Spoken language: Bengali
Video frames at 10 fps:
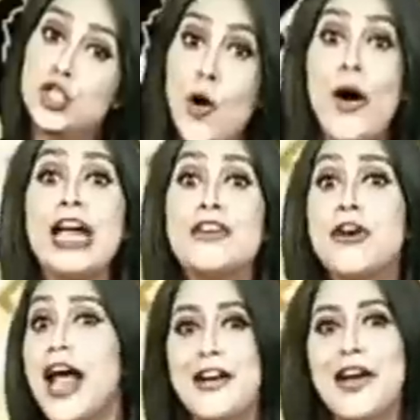জয়ের
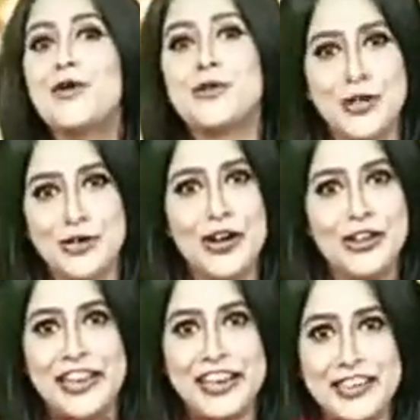ট্র্যাক রেকর্ডটাও
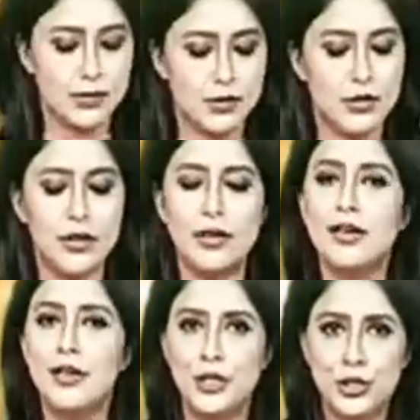তাহলে দেখা যাক
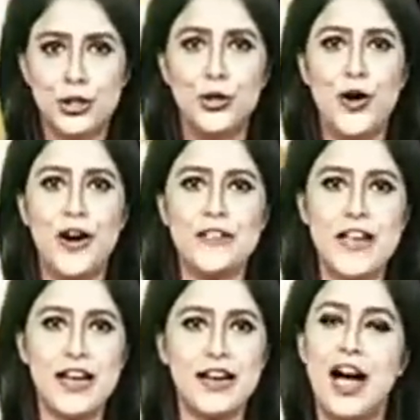শুরু করা
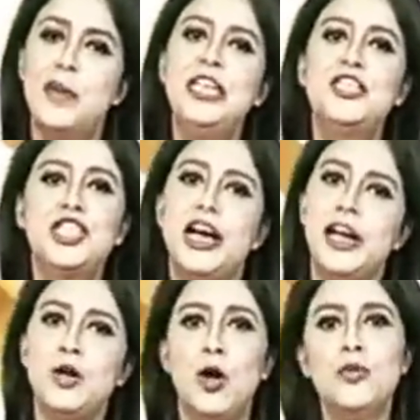যাক অমিত
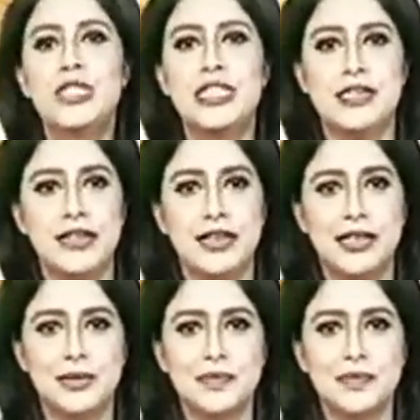শাহের হোম স্টেট থেকেই